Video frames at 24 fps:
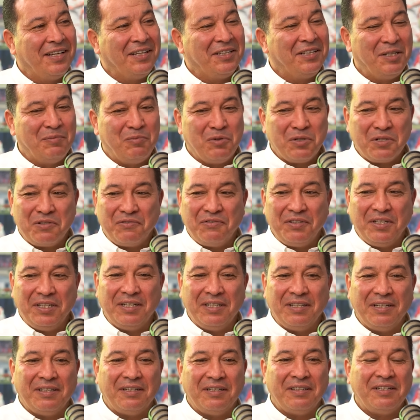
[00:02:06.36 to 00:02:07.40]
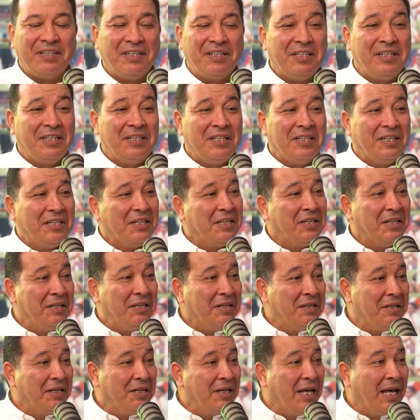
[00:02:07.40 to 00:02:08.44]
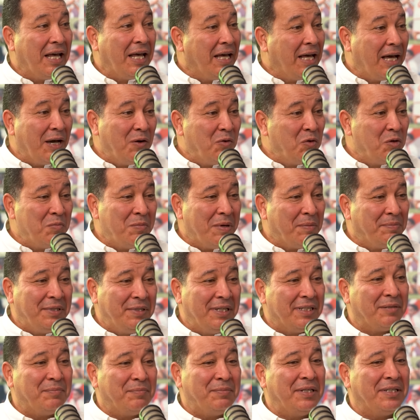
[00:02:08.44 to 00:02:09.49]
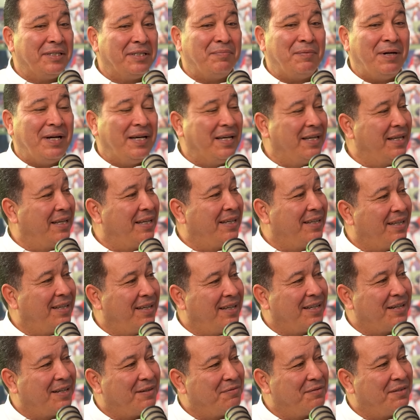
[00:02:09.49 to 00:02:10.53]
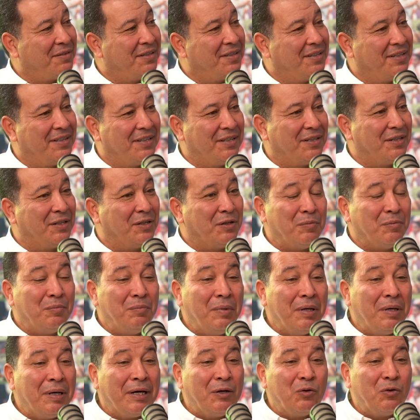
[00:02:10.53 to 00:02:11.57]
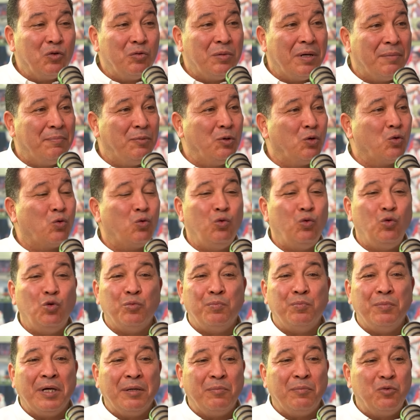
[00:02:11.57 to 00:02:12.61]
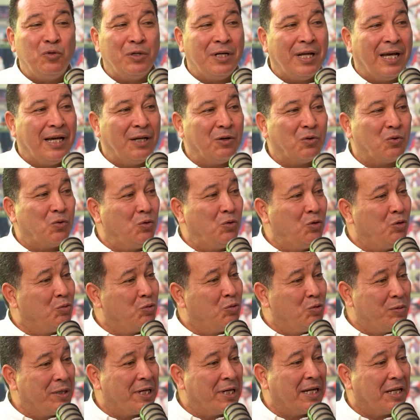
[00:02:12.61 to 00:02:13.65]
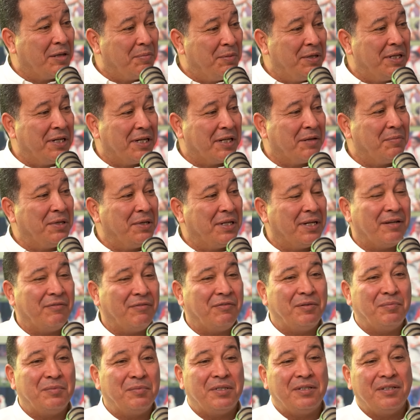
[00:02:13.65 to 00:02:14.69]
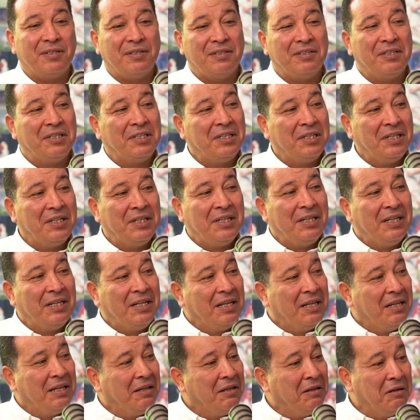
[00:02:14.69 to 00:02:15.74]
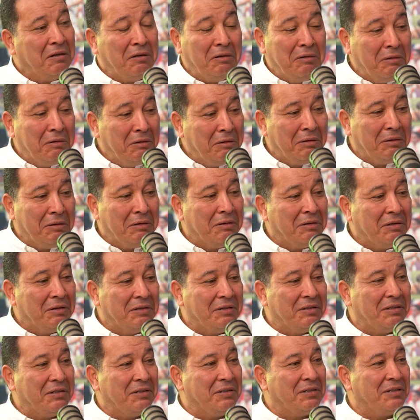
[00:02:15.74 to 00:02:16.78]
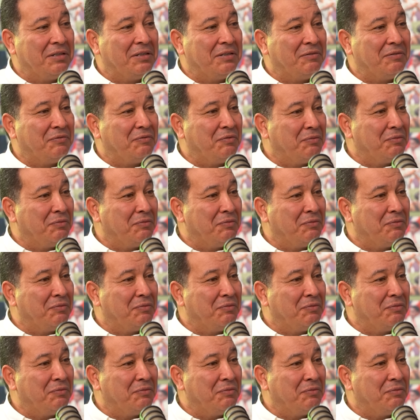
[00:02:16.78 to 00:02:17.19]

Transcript: دي بوزفيل آه، اول ما بديت بديت معها هي عرفت آه، مغرومه بالكلوب مهبوله على الكلوب ومراه كبيره كبيره فهمت آه،